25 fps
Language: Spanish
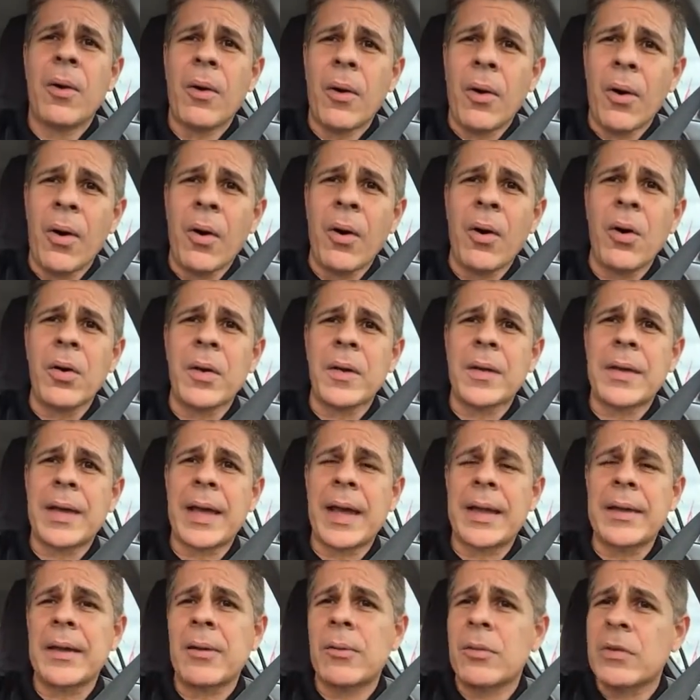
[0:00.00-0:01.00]
o
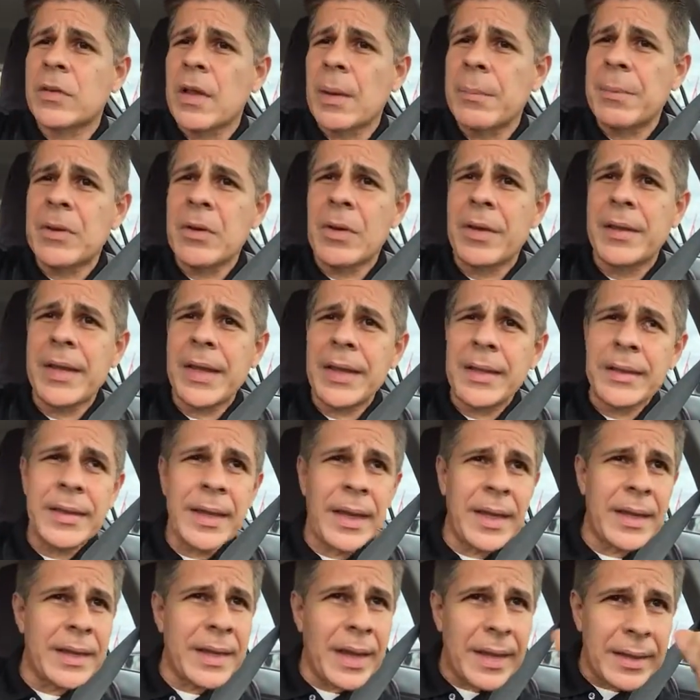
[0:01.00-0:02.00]
que ande con un cepillo de
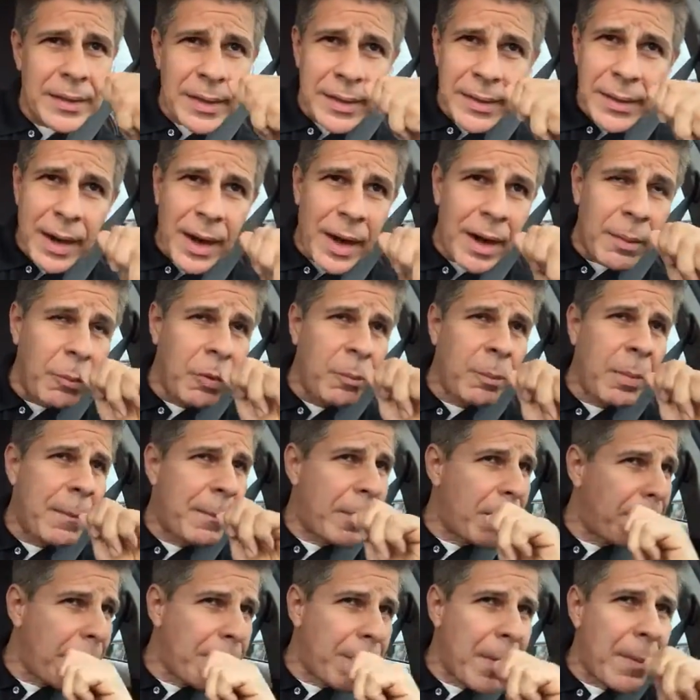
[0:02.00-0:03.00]
dientes y antes de entrar
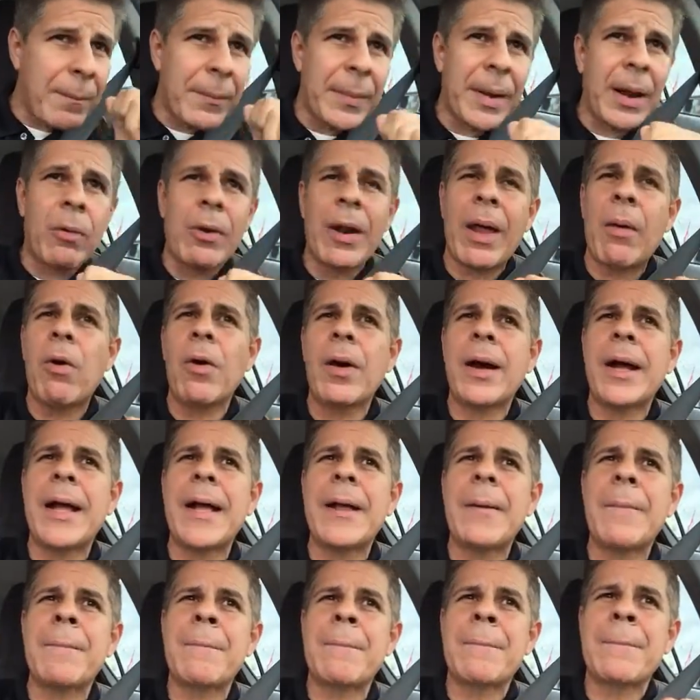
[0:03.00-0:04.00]
me lavo la
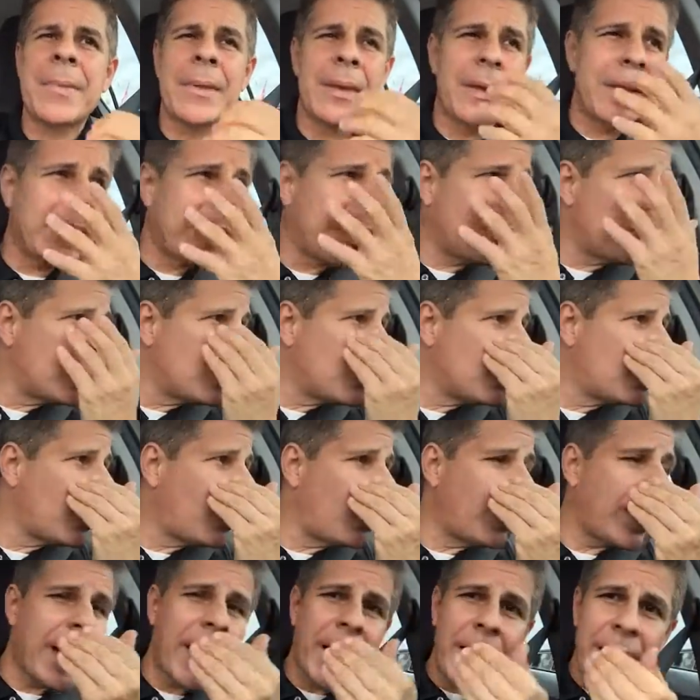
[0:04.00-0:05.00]
boca y que
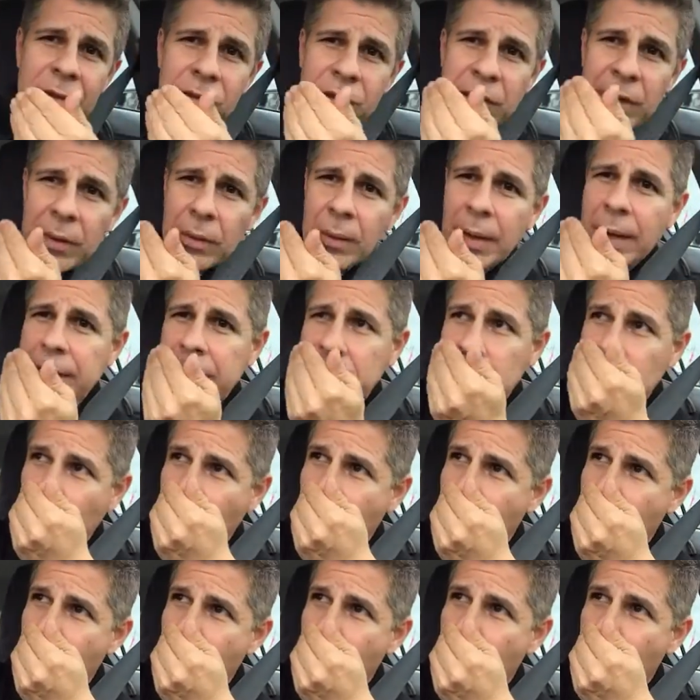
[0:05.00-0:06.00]
yo haga chequeo de
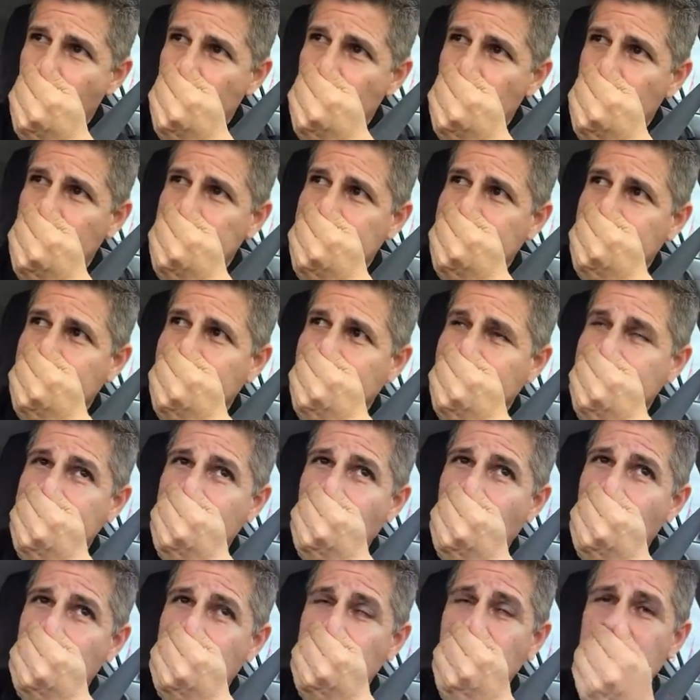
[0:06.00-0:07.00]
aliento. ¿Cómo está mi
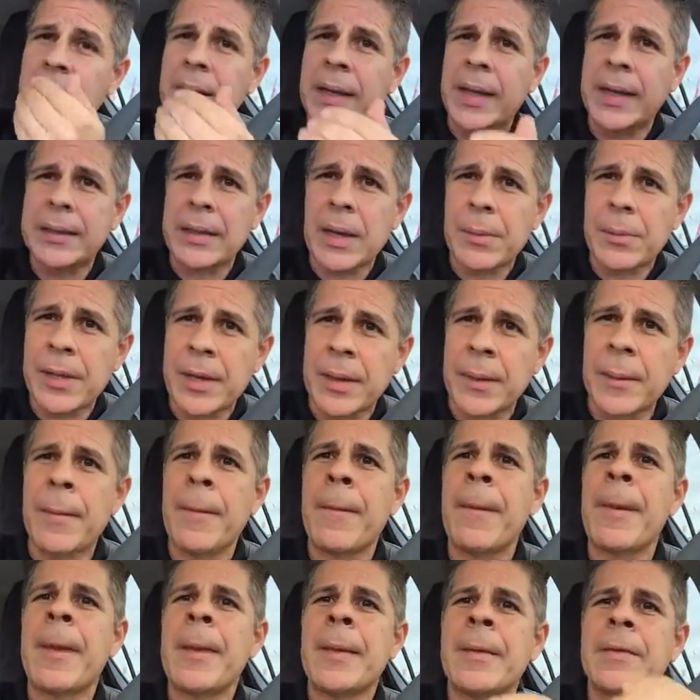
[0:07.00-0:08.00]
aliento? Está bien.
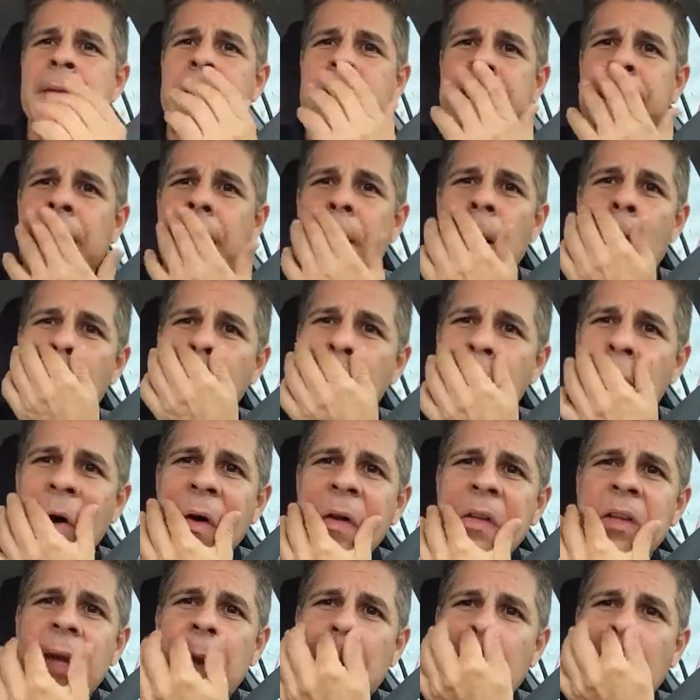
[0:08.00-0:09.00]
Si tengo
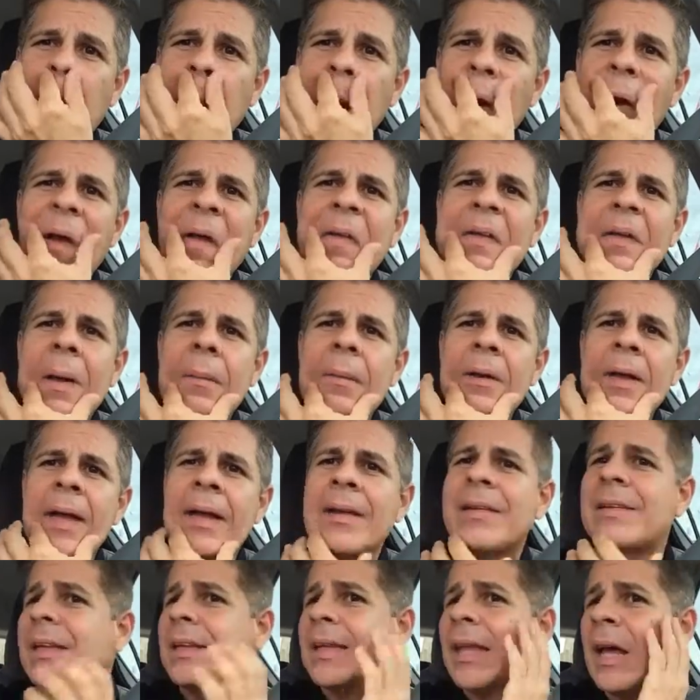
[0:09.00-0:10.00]
bigote, está
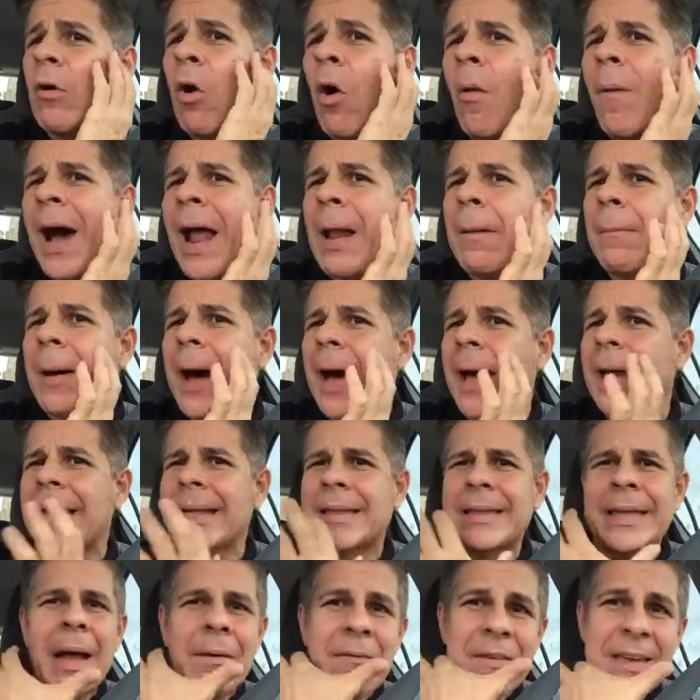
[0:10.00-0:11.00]
bien. Si tengo barba,
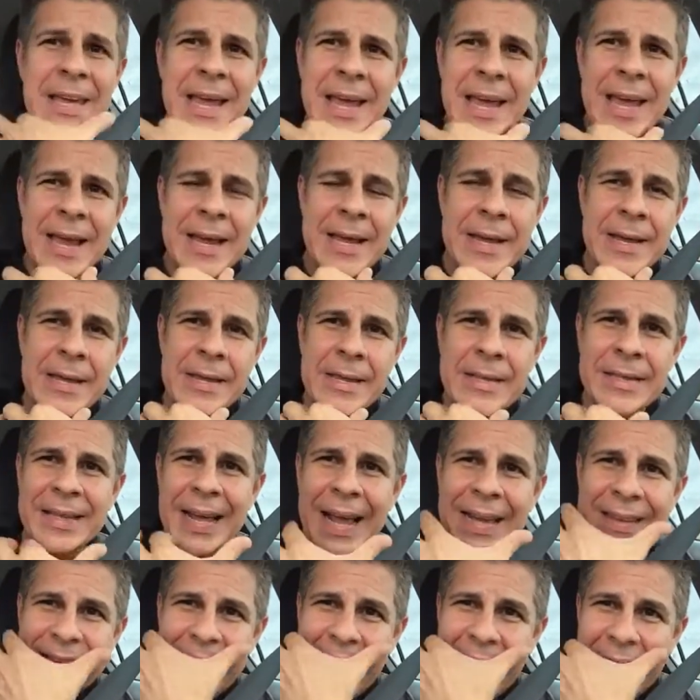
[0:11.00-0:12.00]
está bien.
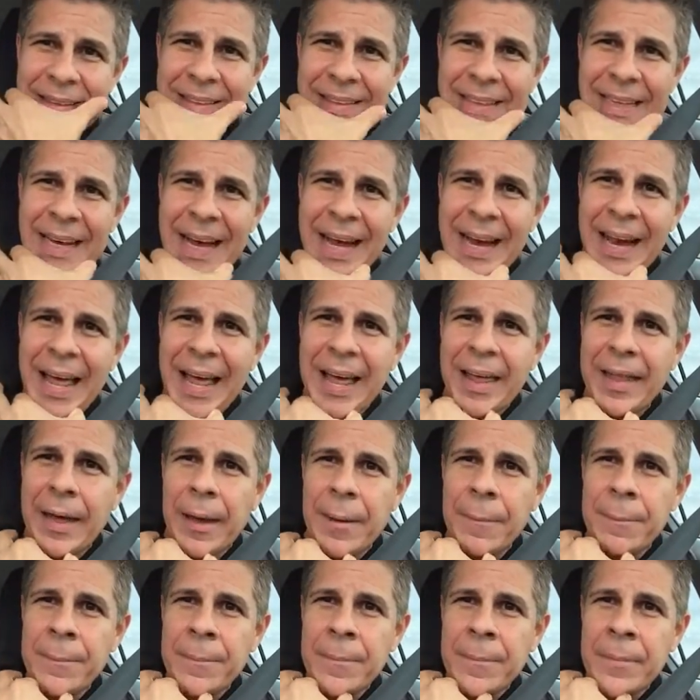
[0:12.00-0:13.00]
Estás
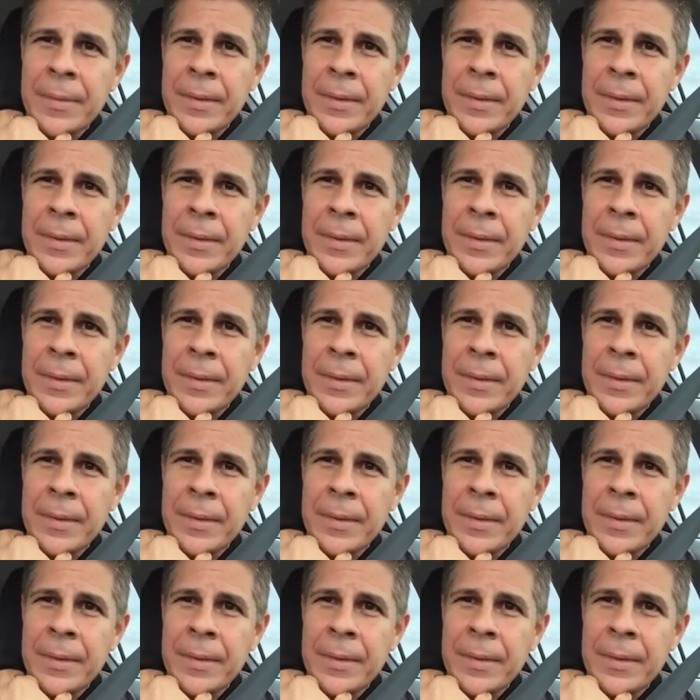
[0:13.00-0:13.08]
acicalada.